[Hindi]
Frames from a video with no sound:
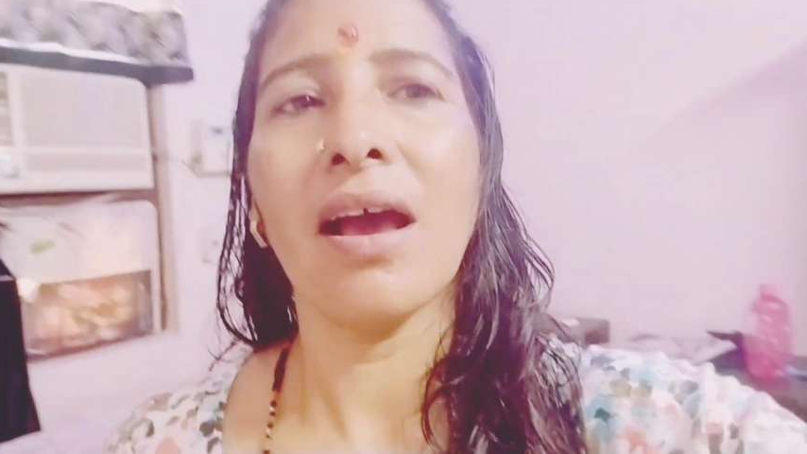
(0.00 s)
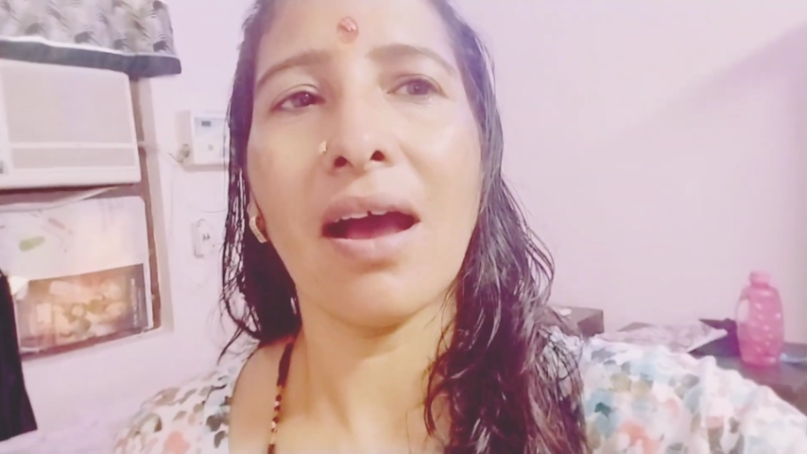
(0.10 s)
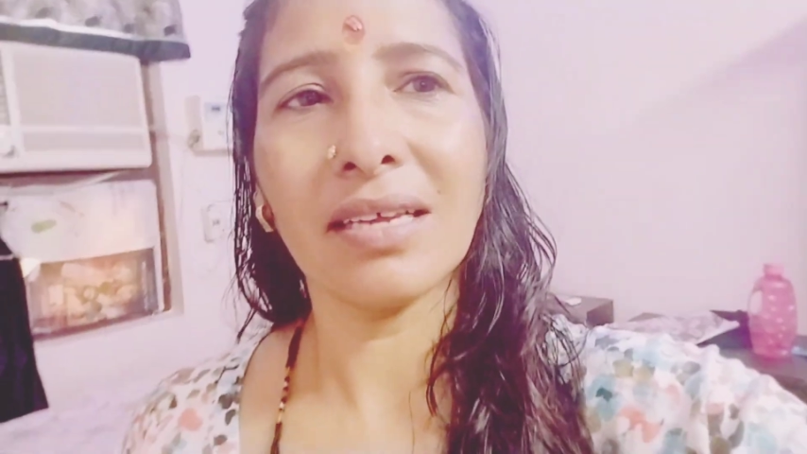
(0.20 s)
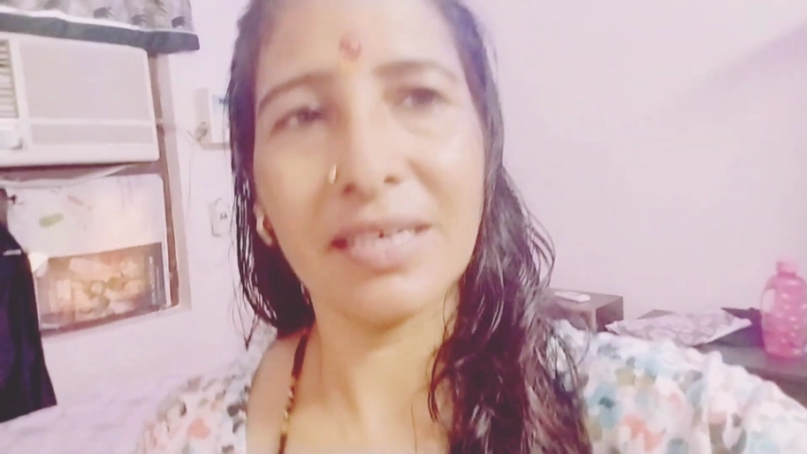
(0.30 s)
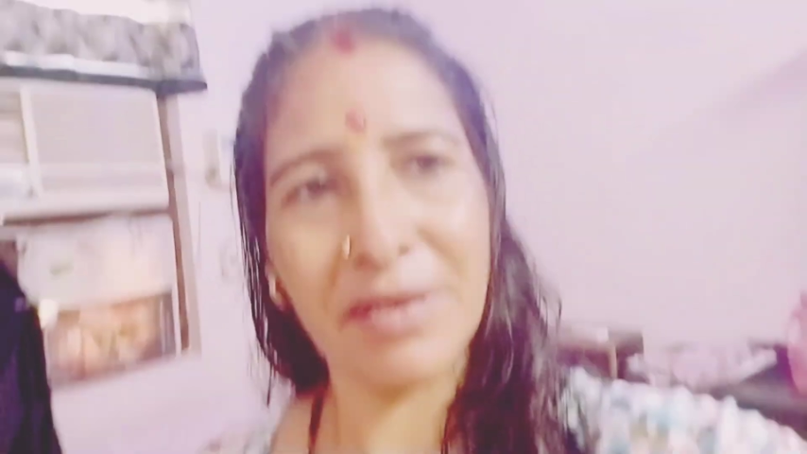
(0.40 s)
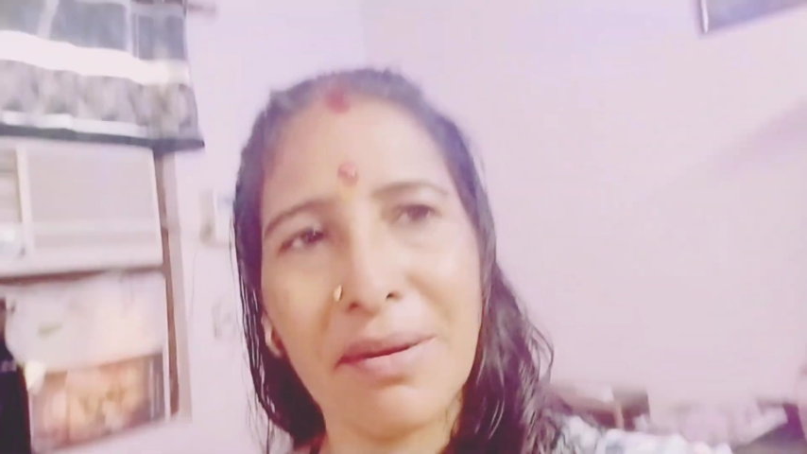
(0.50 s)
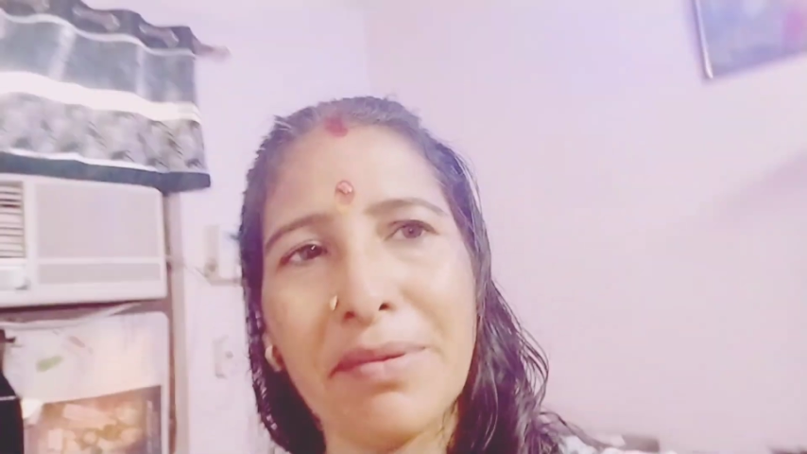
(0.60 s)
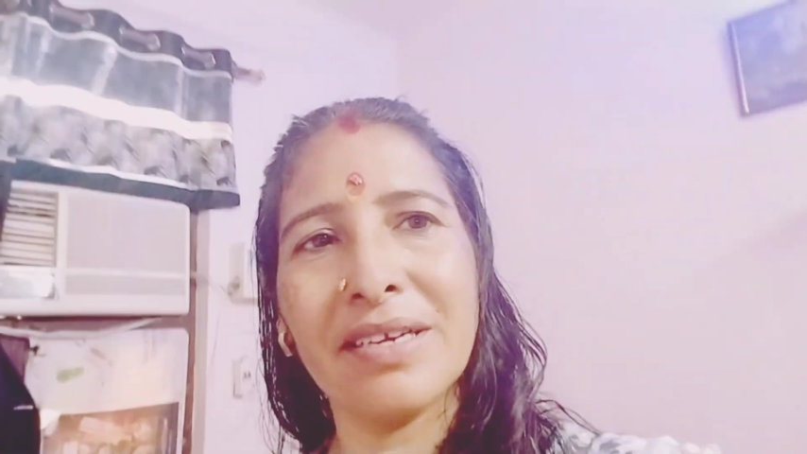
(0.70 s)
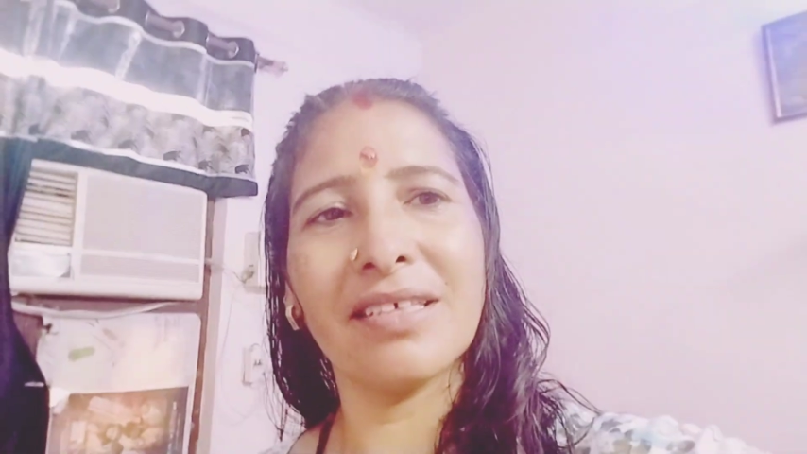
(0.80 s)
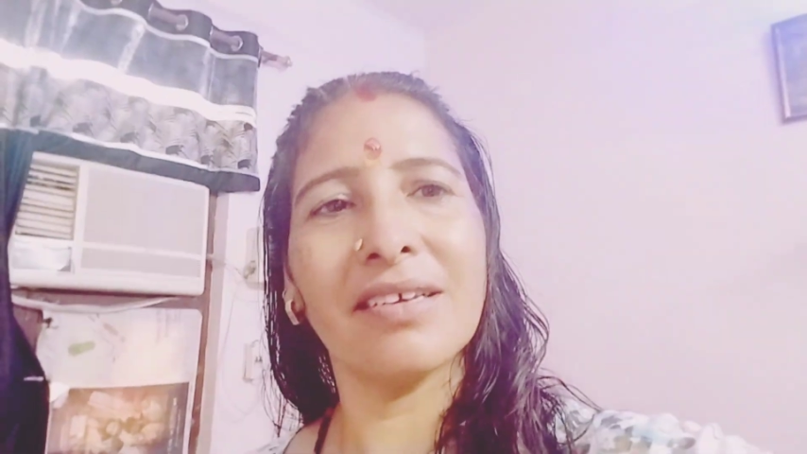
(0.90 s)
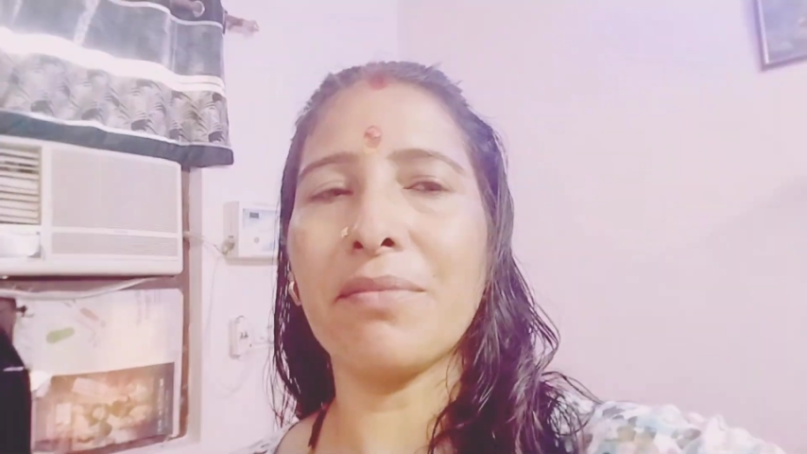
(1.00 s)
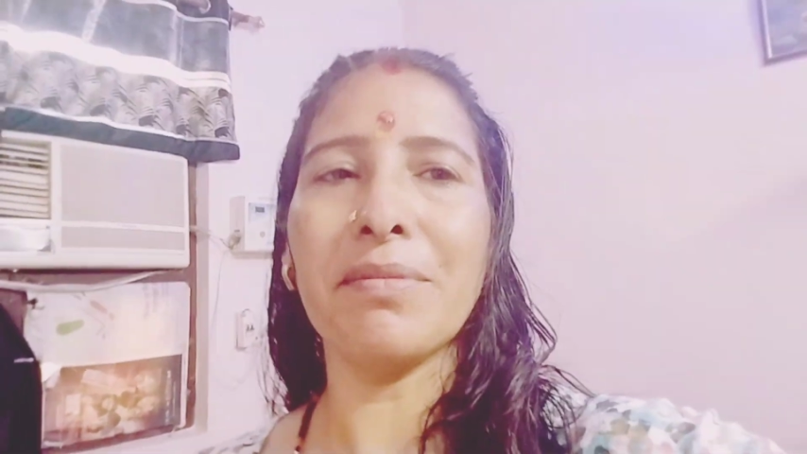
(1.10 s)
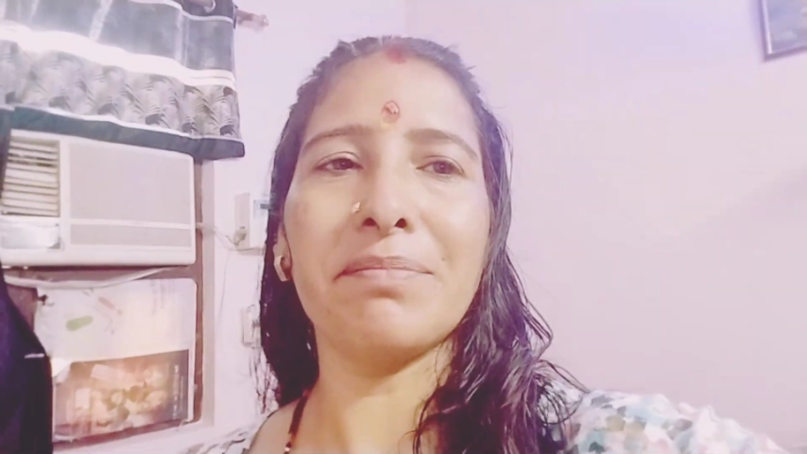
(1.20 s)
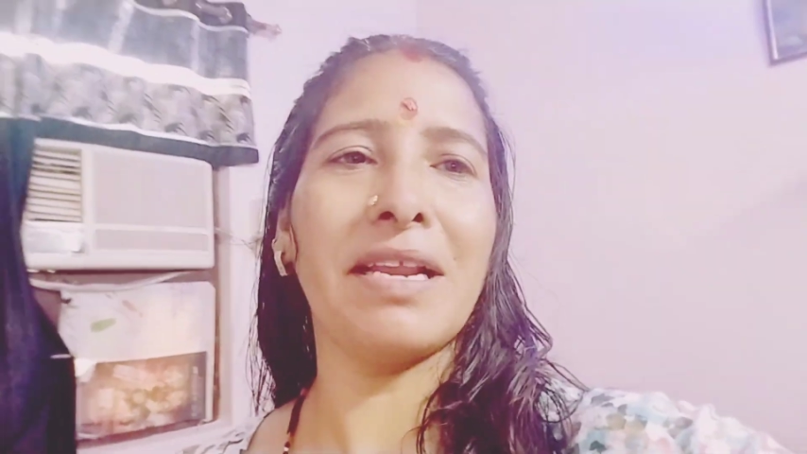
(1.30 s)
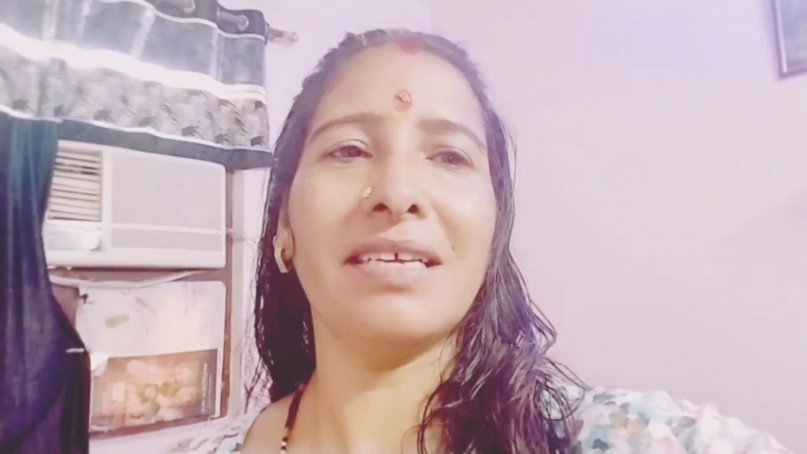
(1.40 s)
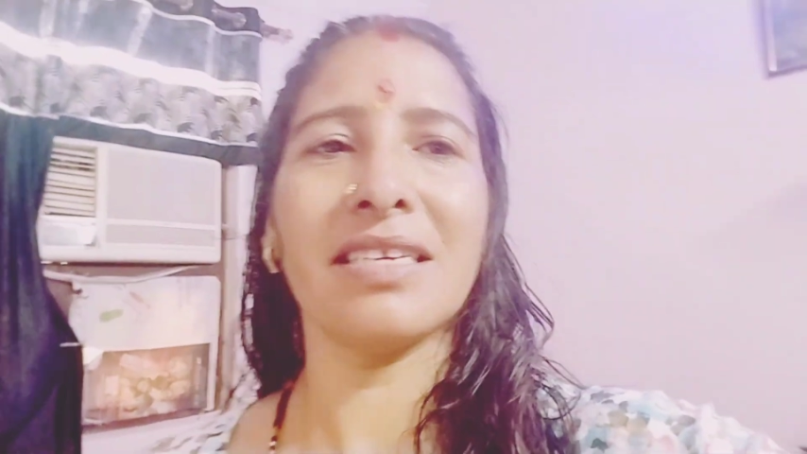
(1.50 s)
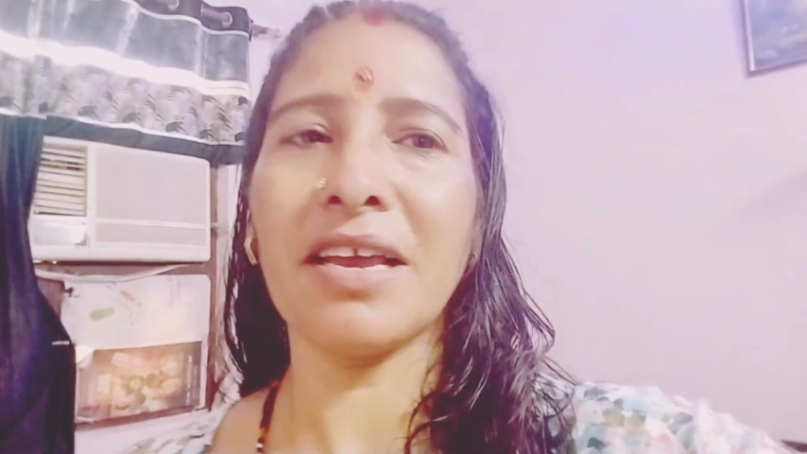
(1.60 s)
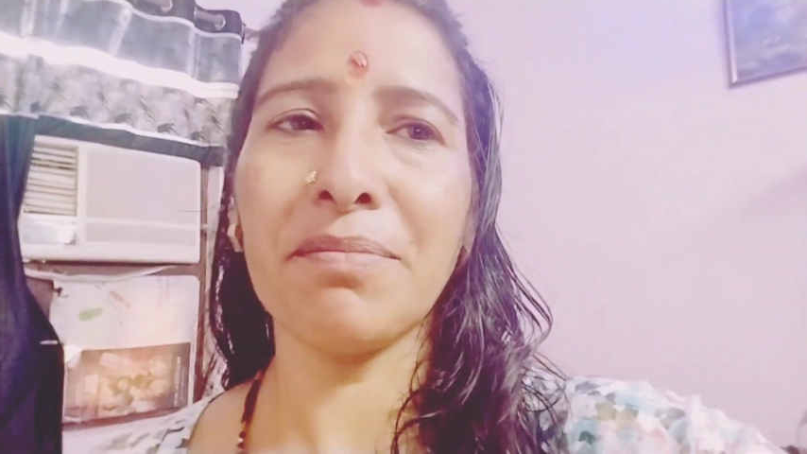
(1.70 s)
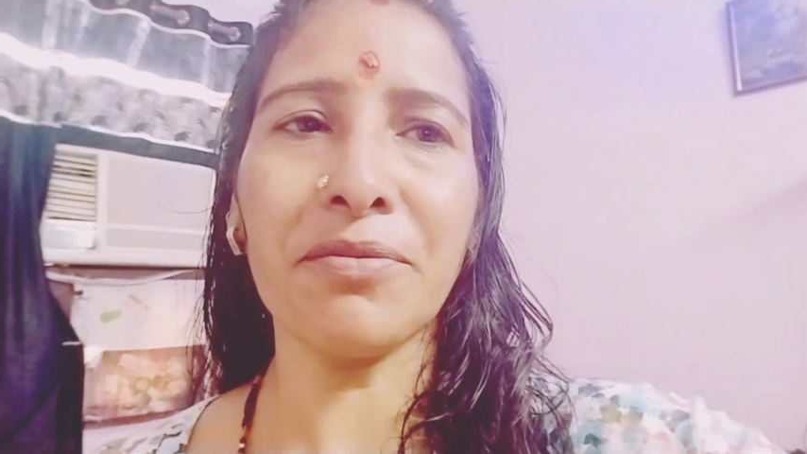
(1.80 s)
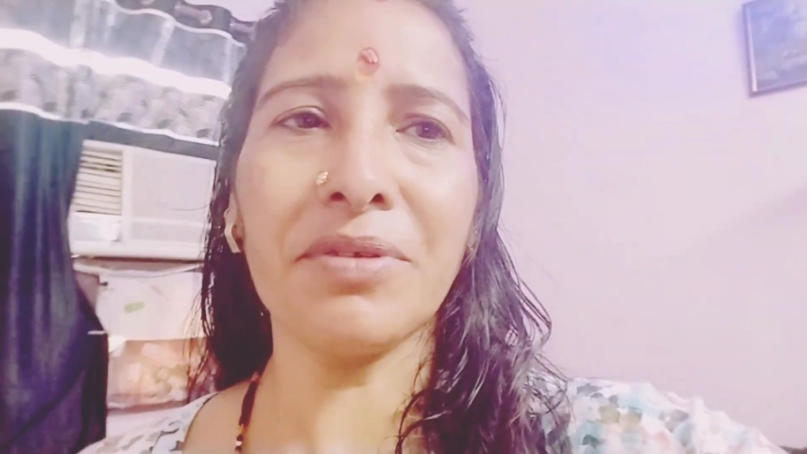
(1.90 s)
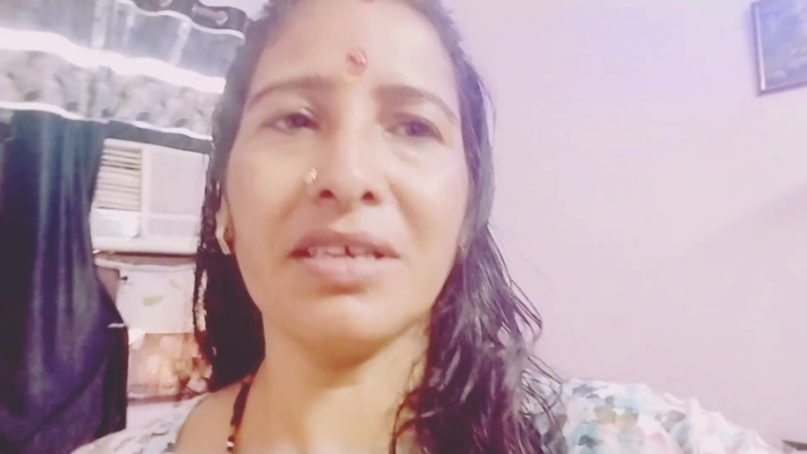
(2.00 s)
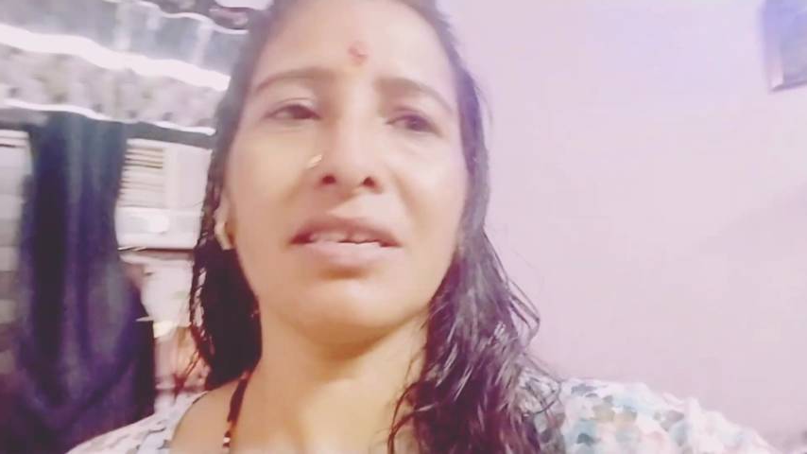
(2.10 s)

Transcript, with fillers: आज है मेरा बर्थ अब मैं पहले चाय पीऊँगी